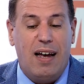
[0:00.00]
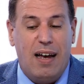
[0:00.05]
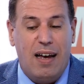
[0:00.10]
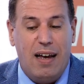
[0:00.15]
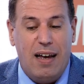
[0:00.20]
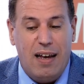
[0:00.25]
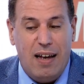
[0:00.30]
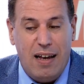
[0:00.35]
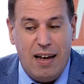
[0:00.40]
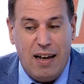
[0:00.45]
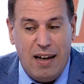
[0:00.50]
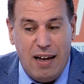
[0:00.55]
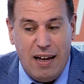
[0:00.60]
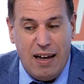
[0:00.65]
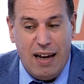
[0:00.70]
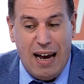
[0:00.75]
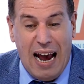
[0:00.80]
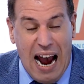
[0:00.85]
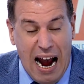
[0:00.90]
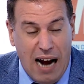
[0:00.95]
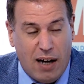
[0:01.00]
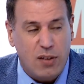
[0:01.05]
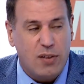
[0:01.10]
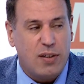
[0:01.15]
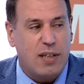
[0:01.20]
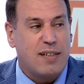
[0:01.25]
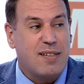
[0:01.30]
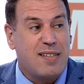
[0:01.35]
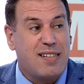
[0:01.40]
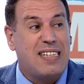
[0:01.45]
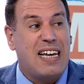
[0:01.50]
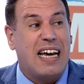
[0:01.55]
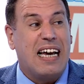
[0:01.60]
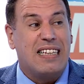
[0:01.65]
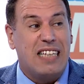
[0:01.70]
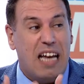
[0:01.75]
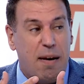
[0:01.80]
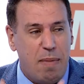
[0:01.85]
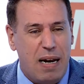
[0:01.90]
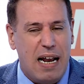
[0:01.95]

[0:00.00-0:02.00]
آه، حظر استخدام